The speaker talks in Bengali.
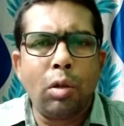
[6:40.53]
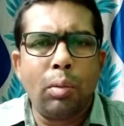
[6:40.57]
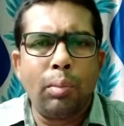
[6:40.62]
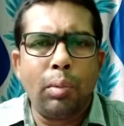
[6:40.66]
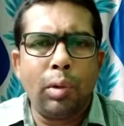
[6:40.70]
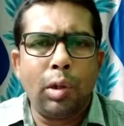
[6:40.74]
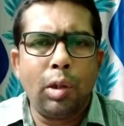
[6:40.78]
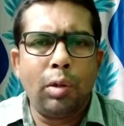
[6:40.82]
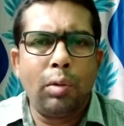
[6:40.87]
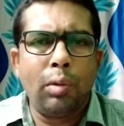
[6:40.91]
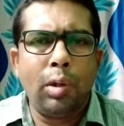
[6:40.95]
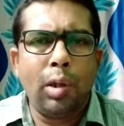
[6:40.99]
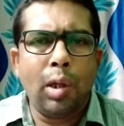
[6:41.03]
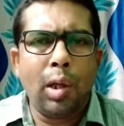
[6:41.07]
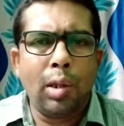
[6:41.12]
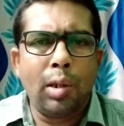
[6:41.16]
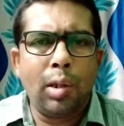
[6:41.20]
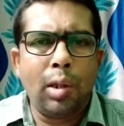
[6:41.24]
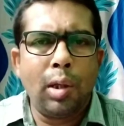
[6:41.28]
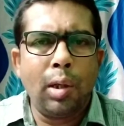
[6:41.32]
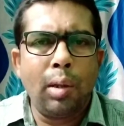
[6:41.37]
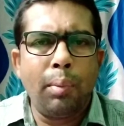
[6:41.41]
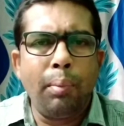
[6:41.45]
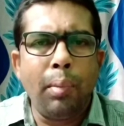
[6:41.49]
সম্বন্ধে যদি
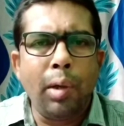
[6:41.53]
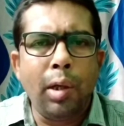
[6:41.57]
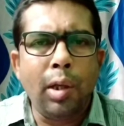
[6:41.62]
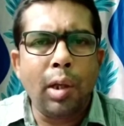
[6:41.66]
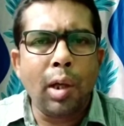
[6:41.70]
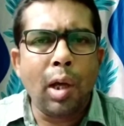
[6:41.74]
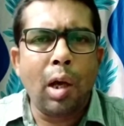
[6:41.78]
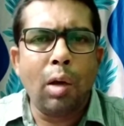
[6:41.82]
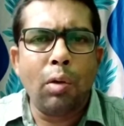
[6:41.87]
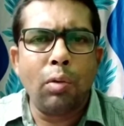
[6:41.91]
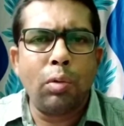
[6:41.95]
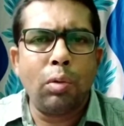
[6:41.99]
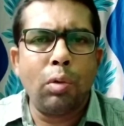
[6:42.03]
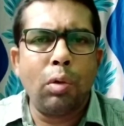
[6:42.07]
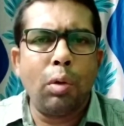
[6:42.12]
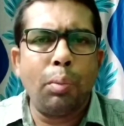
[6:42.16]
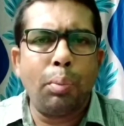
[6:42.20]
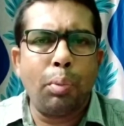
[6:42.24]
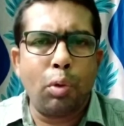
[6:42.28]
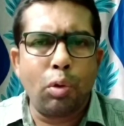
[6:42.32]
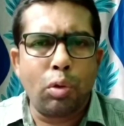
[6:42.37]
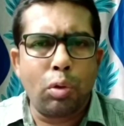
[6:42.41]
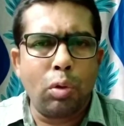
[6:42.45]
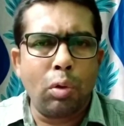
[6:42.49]
আজকে মিডিয়া হাউসগুলো
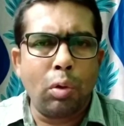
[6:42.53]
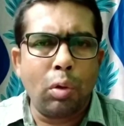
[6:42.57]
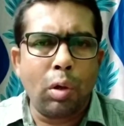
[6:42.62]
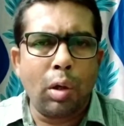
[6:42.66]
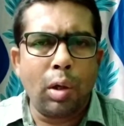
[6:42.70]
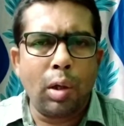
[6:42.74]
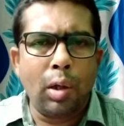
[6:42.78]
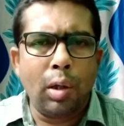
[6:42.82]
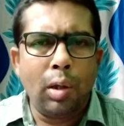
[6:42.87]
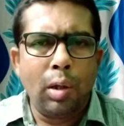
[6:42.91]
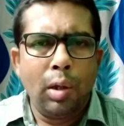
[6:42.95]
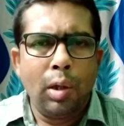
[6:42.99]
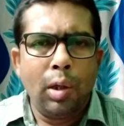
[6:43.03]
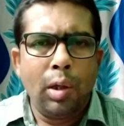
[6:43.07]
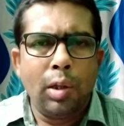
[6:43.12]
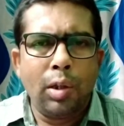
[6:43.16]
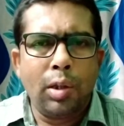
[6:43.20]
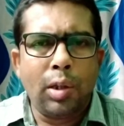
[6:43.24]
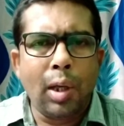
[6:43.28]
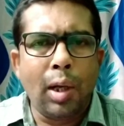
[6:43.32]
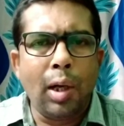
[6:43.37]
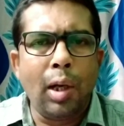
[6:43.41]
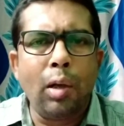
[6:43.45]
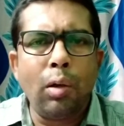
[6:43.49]
প্রশ্ন করে
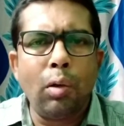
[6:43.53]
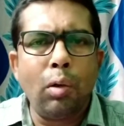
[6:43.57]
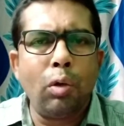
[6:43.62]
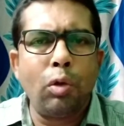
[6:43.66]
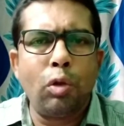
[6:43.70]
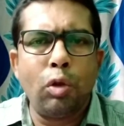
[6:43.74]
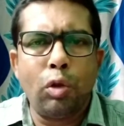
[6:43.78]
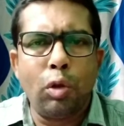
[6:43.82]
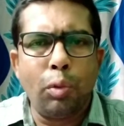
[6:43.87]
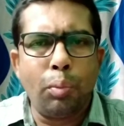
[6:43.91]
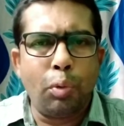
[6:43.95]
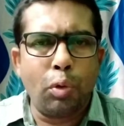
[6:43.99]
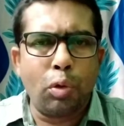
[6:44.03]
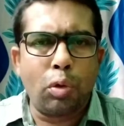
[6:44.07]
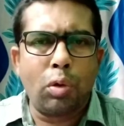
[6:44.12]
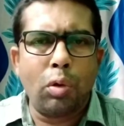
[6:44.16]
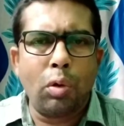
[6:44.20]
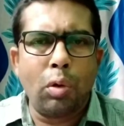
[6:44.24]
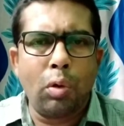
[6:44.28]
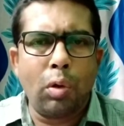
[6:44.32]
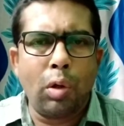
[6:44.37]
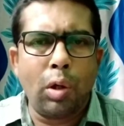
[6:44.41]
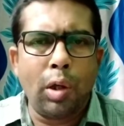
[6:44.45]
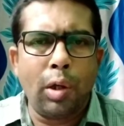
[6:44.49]
চ্যানেলগুলো যদি প্রশ্ন
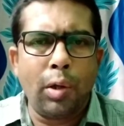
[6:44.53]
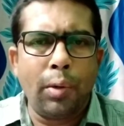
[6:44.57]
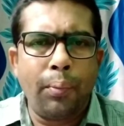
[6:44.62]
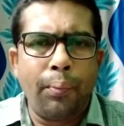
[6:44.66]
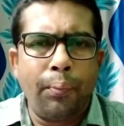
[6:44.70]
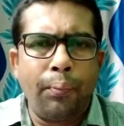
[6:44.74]
করে